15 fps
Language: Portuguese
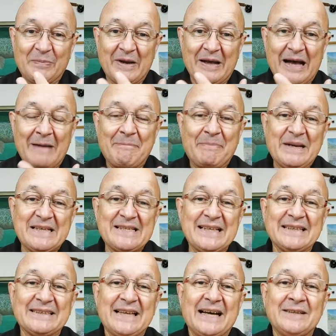para
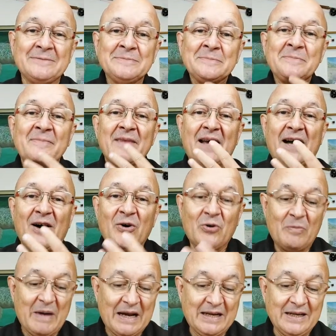apresentar algo
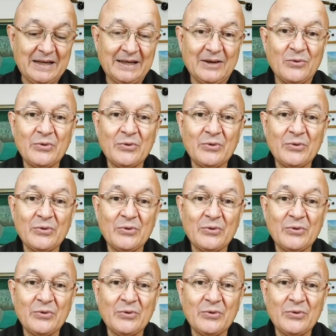bacana?